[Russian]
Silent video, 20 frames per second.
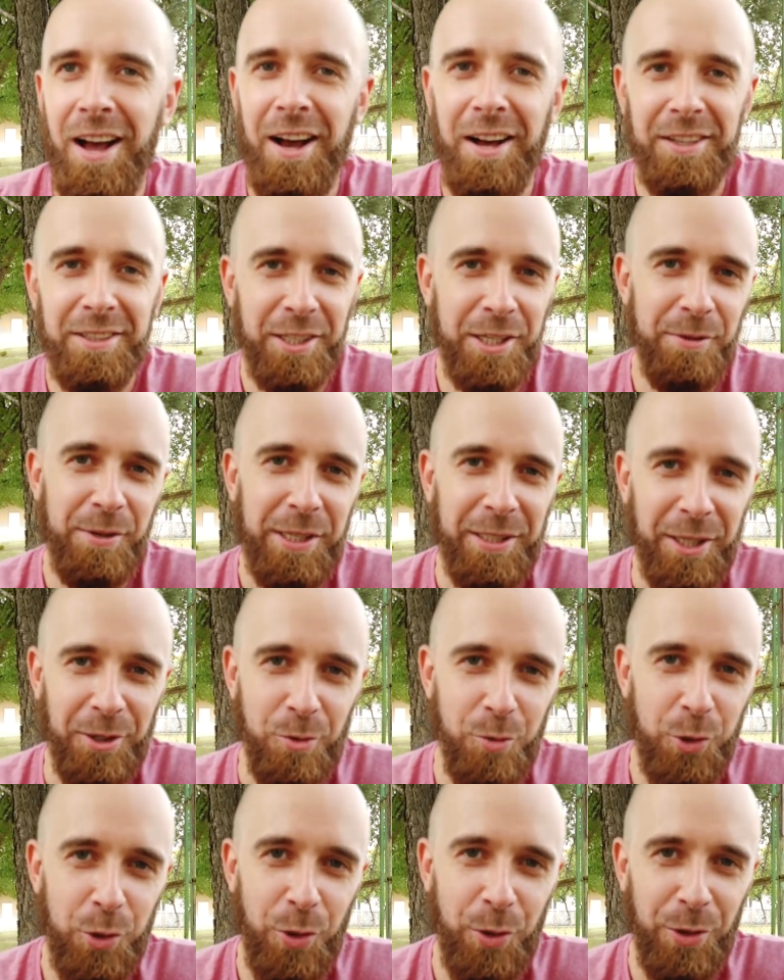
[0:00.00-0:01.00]
А это говорит о
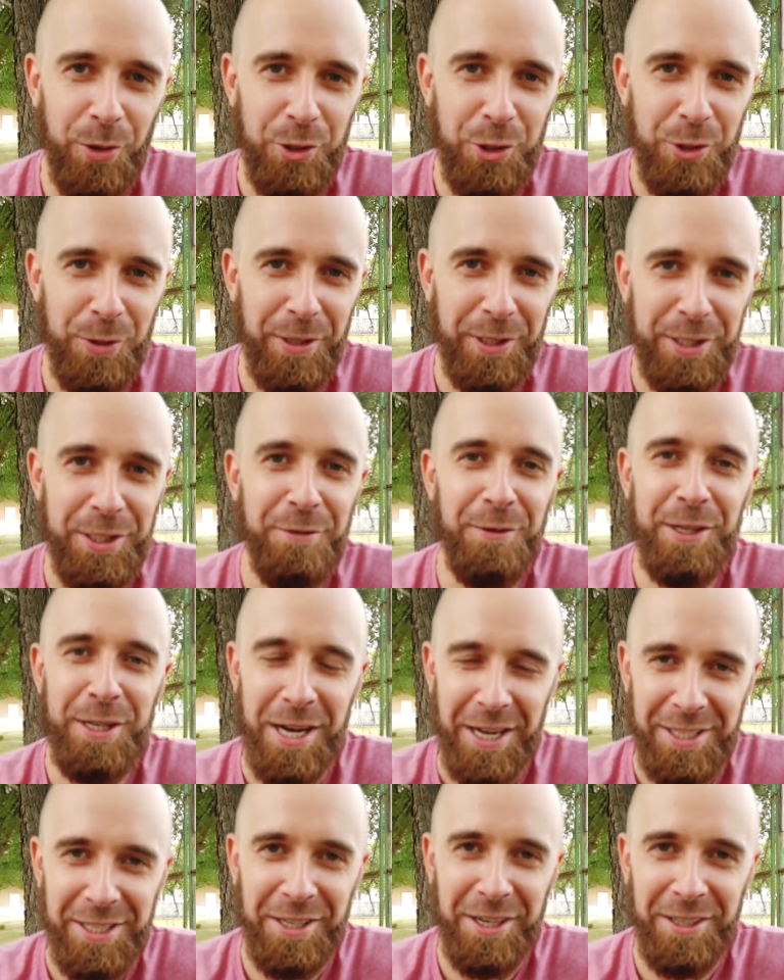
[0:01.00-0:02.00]
том, что человек
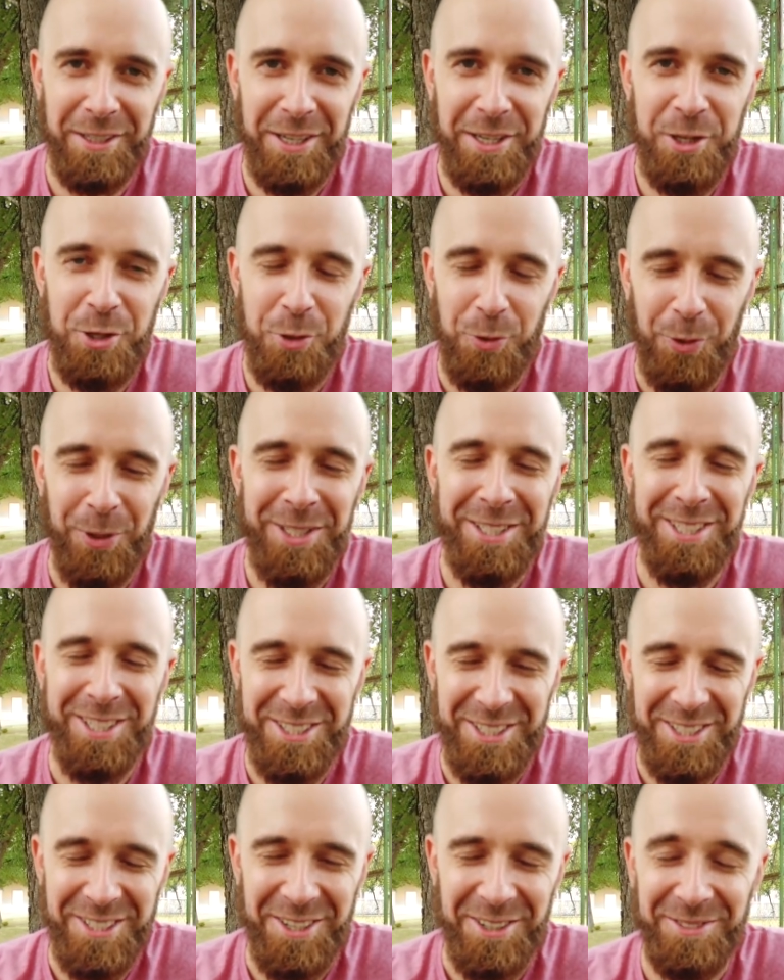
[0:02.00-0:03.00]
нифига никогда ничего не
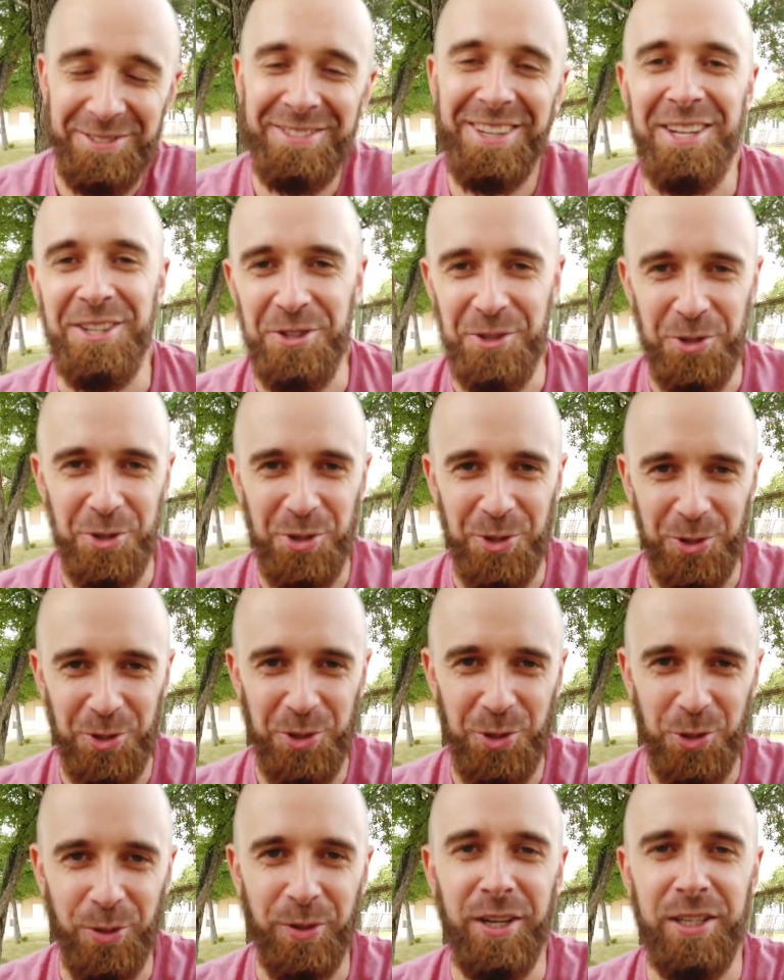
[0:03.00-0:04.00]
достигал. Ладно, шучу,
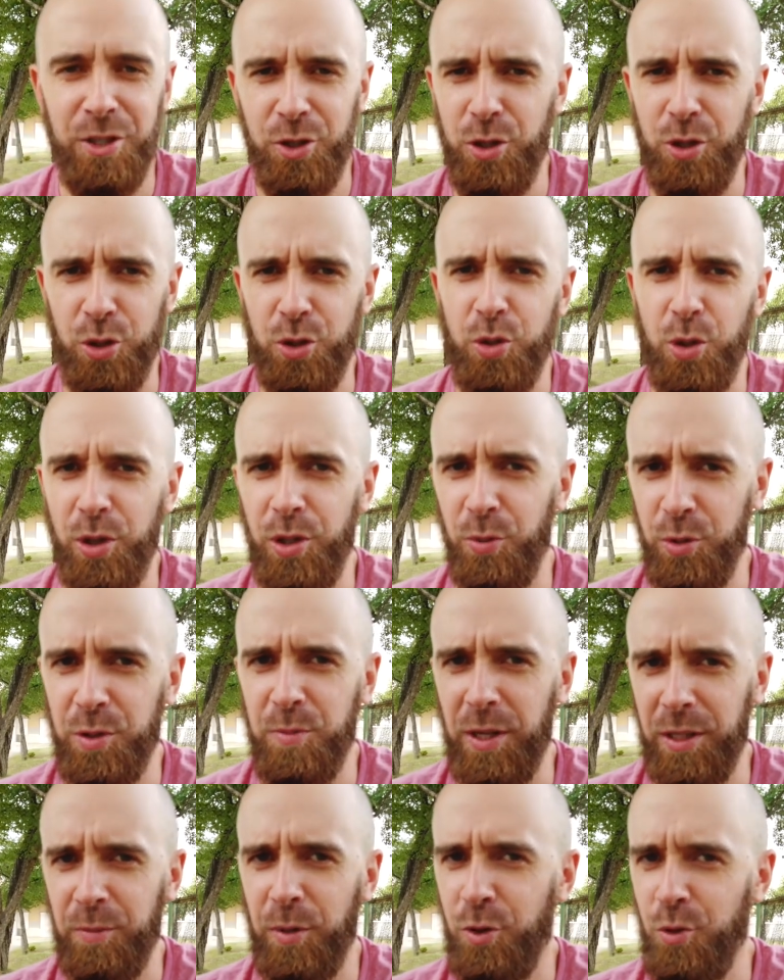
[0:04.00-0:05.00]
шучу. Конечно же, что-то у
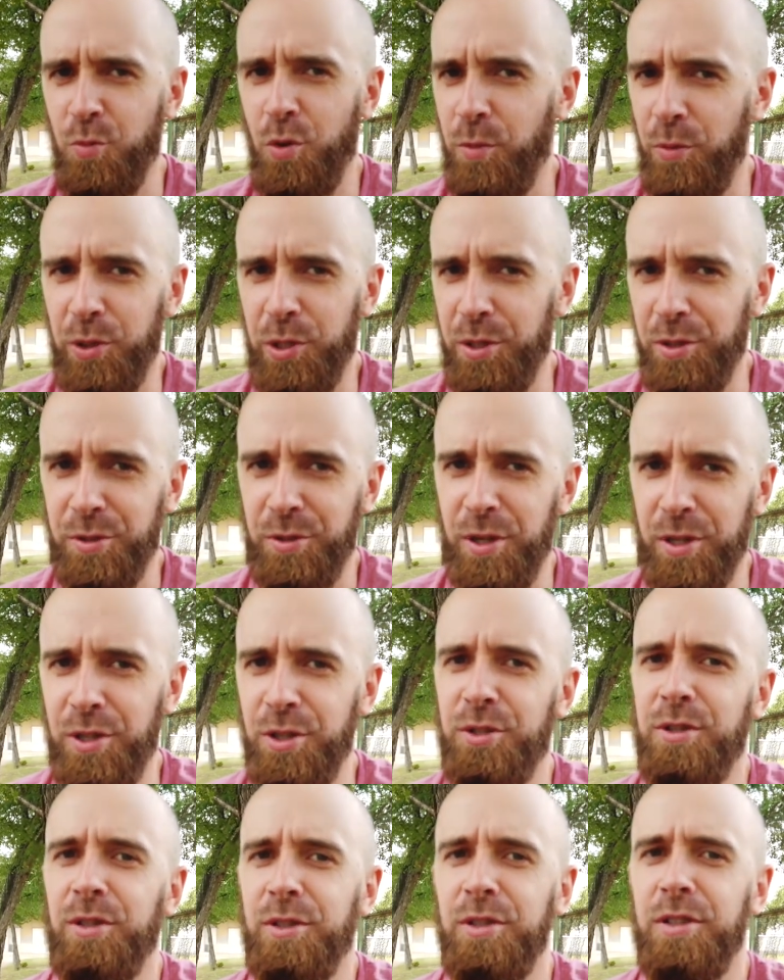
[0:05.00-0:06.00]
тебя по-любому есть.
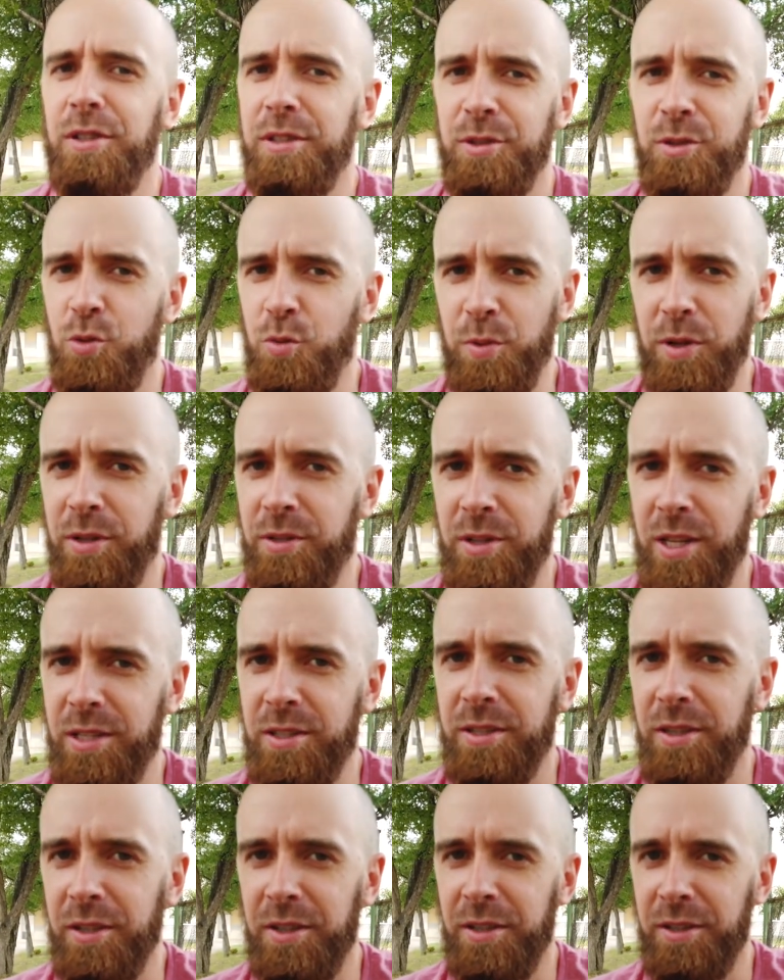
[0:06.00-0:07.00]
Конечно, ты супер
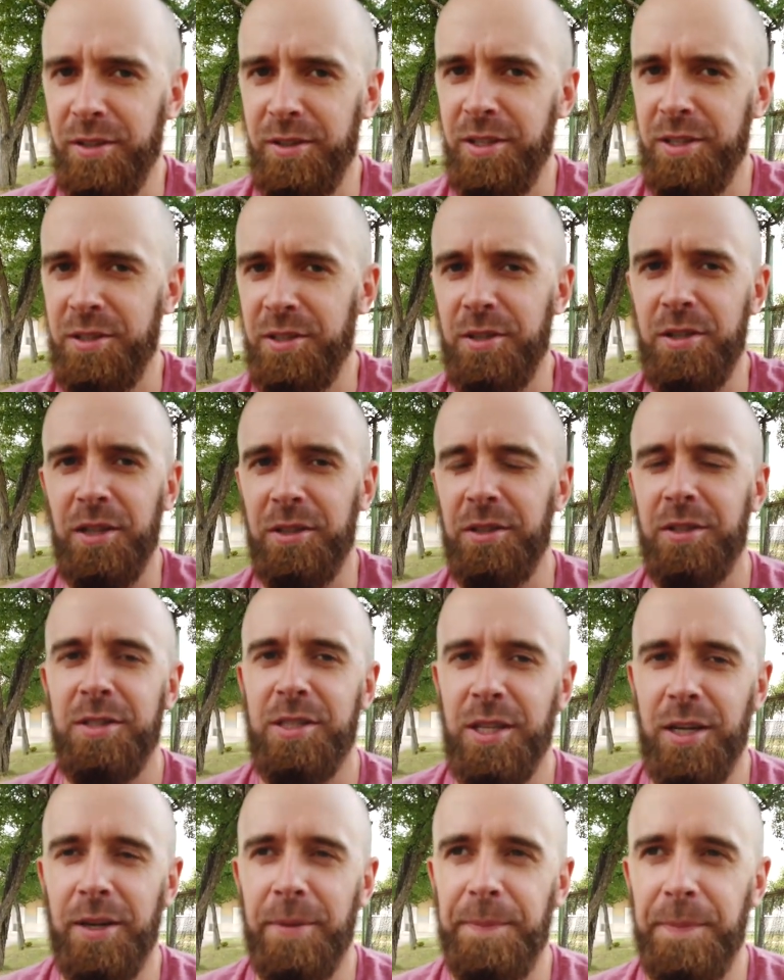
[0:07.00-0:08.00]
классный достигатор
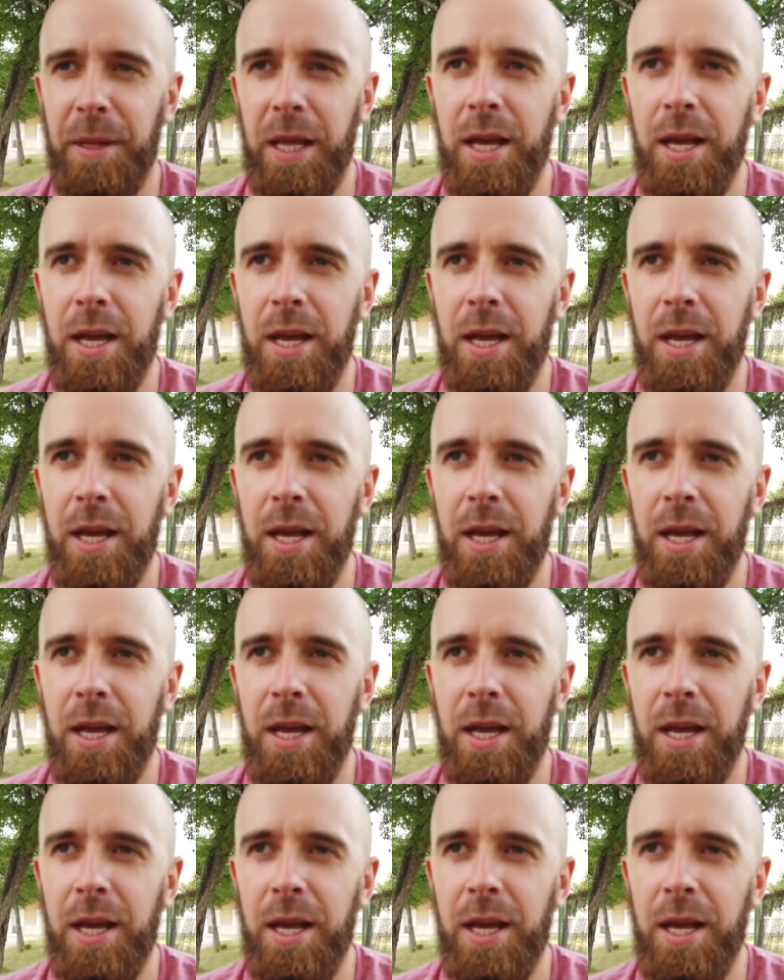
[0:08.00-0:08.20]
цели.